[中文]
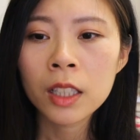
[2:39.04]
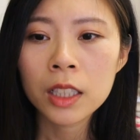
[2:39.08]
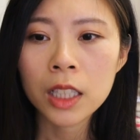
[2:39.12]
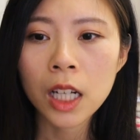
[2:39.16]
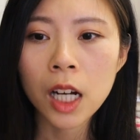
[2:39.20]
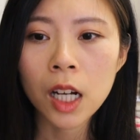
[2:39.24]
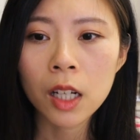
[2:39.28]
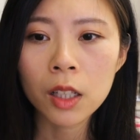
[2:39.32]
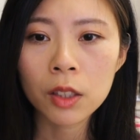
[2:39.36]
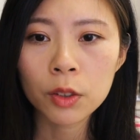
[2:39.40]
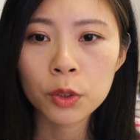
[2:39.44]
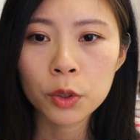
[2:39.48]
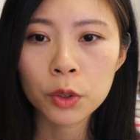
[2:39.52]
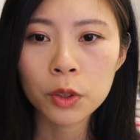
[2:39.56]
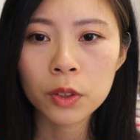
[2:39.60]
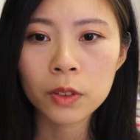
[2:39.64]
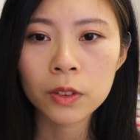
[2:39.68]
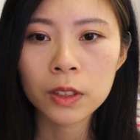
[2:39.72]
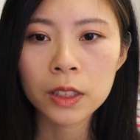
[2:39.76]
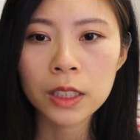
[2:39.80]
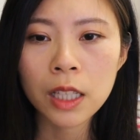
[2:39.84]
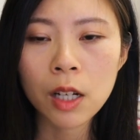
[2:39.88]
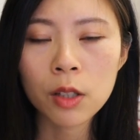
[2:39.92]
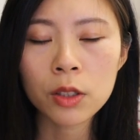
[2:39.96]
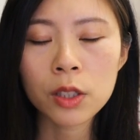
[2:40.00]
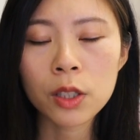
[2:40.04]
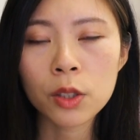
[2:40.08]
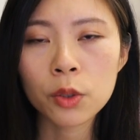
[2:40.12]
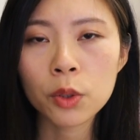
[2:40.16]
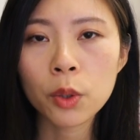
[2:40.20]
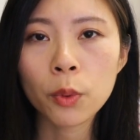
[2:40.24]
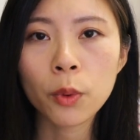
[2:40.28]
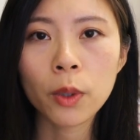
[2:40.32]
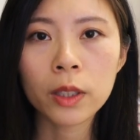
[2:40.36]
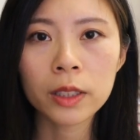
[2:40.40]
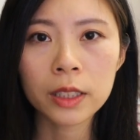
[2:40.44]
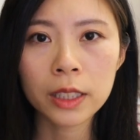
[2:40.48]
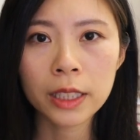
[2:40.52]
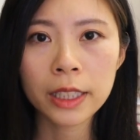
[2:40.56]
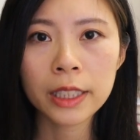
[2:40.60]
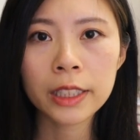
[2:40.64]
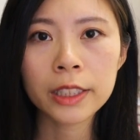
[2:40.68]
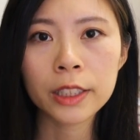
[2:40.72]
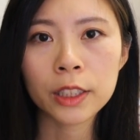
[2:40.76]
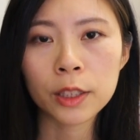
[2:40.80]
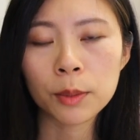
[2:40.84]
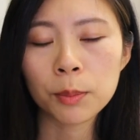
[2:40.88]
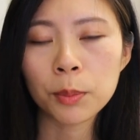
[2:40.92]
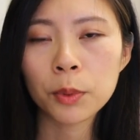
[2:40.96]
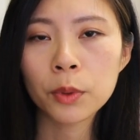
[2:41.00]
然后就造成说我一
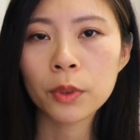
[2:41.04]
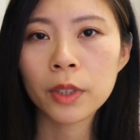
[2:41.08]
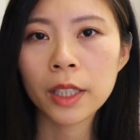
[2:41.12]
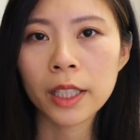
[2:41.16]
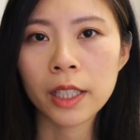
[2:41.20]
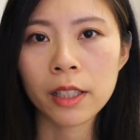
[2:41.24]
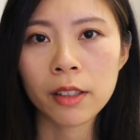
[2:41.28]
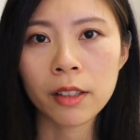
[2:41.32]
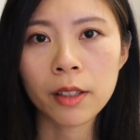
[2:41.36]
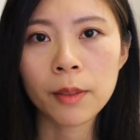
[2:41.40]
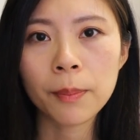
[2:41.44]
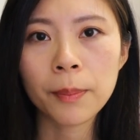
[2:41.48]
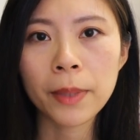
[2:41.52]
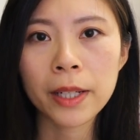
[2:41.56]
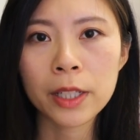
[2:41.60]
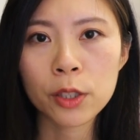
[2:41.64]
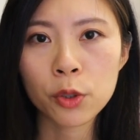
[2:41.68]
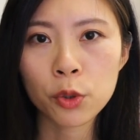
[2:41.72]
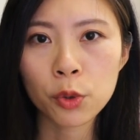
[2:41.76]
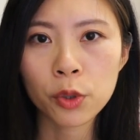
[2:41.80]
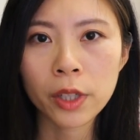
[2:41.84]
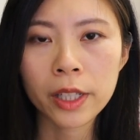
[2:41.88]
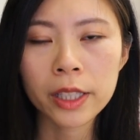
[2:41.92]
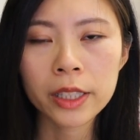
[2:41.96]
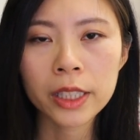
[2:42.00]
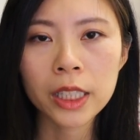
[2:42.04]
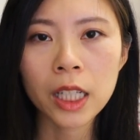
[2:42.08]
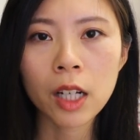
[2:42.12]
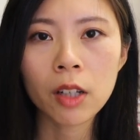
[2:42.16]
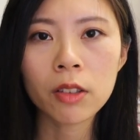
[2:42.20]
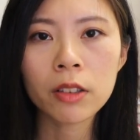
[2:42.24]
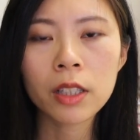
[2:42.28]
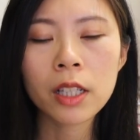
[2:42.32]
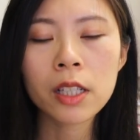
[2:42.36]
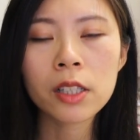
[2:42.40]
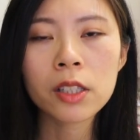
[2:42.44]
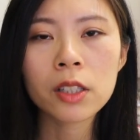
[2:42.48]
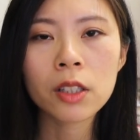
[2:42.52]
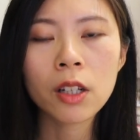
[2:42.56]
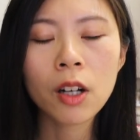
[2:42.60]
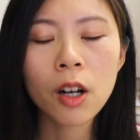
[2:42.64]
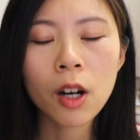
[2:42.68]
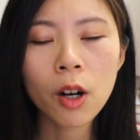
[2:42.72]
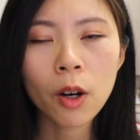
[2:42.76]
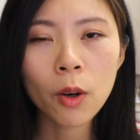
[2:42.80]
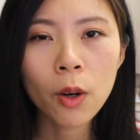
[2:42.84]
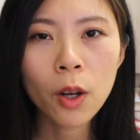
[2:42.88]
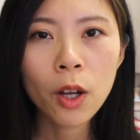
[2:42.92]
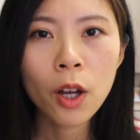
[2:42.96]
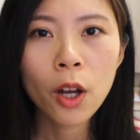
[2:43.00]
直不停的被追缴，那时
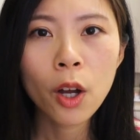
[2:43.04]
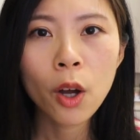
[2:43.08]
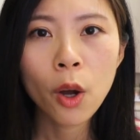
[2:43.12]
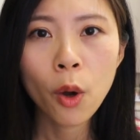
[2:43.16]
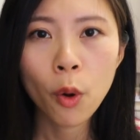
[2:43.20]
候